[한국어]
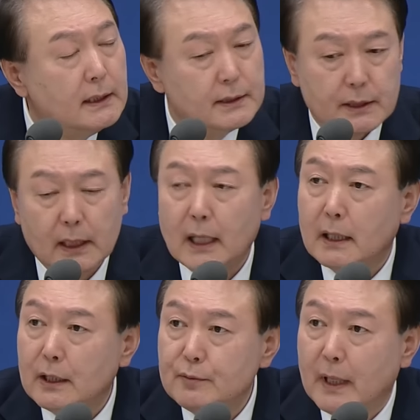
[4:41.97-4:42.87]
제가
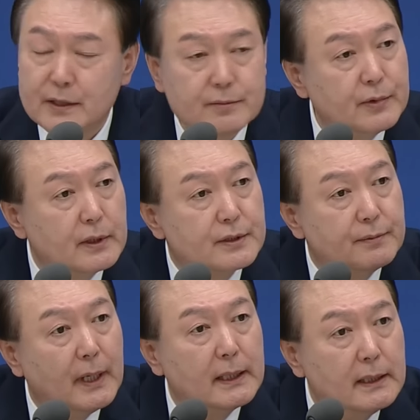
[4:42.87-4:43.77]
아까도
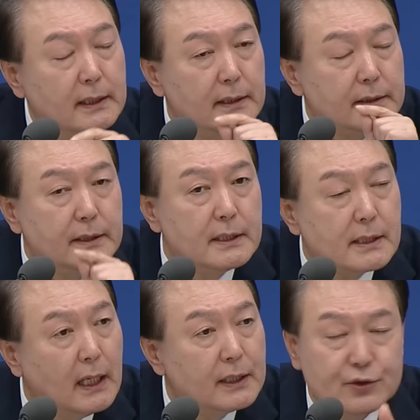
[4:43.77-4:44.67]
말씀드렸지만
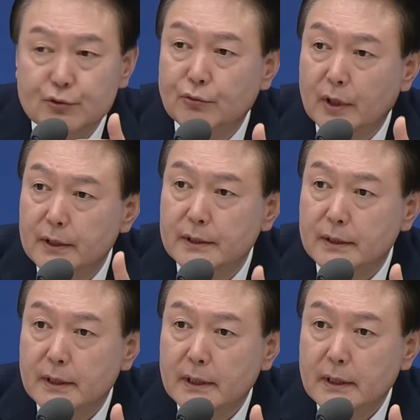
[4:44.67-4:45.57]
의사 증원은